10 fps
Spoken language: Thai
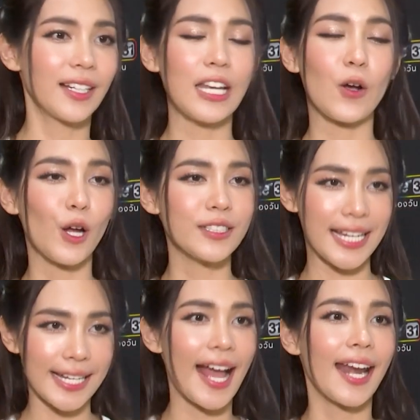แล้วก็
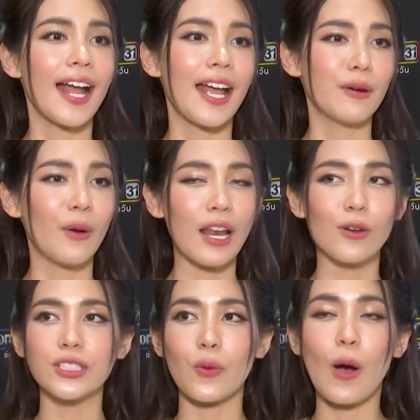จัดการให้เพราะว่าเรา
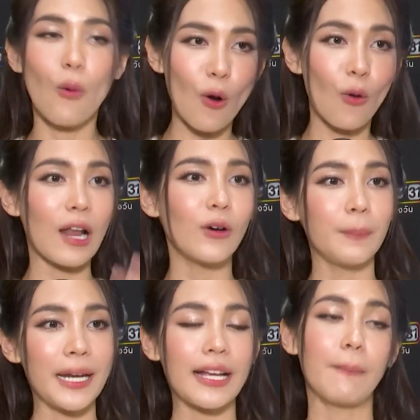รู้สึกว่าหัวโขนเราคื
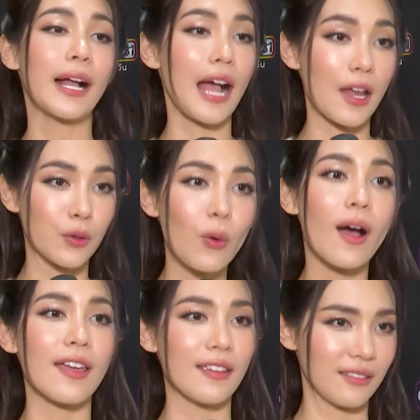อเป็นกรรมการด้วย